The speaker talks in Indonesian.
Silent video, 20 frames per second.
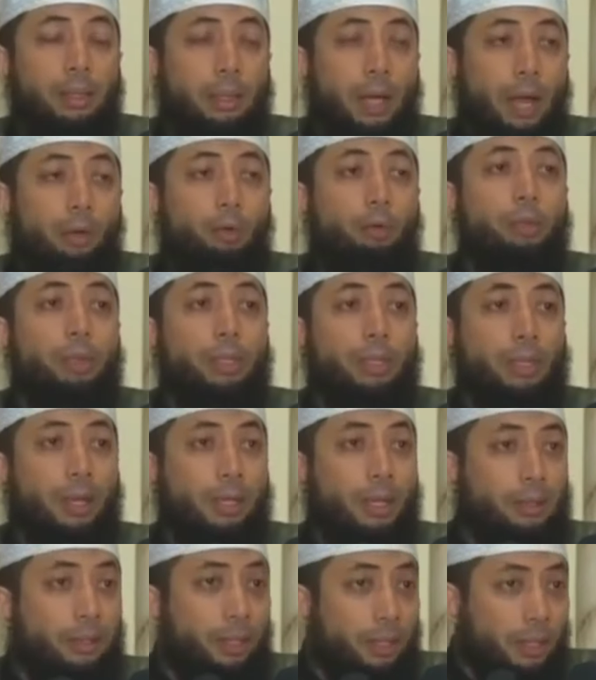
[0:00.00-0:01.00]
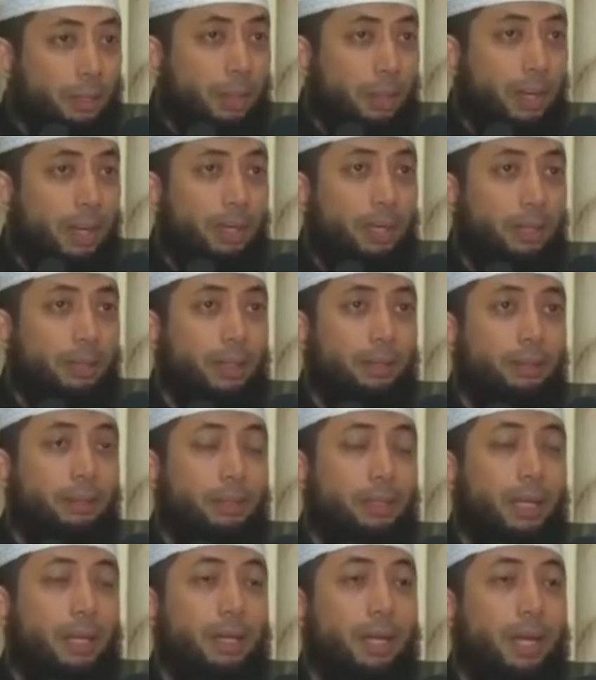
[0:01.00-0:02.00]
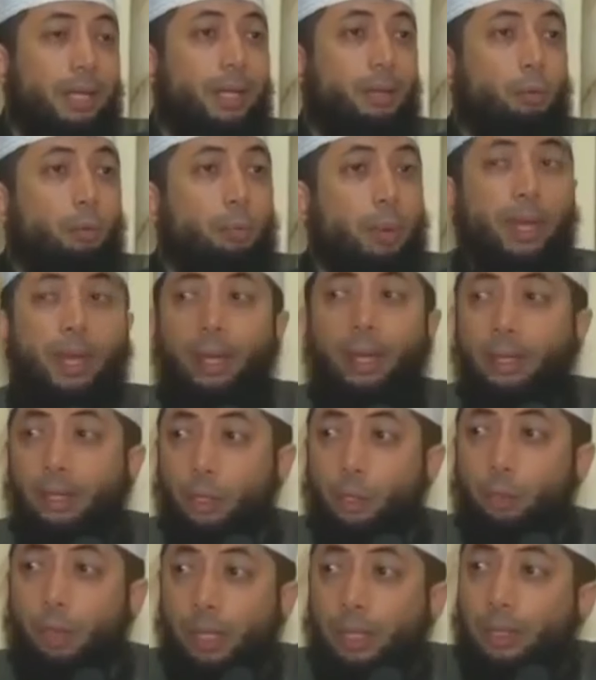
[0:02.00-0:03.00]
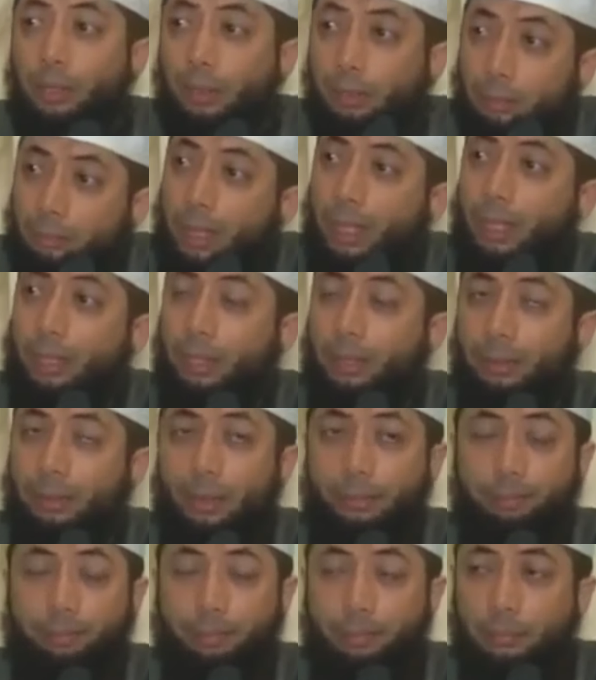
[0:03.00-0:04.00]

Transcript: aku menyerahkan diri kepadanya dan tidak ada daya dan upaya kecuali milik Allah.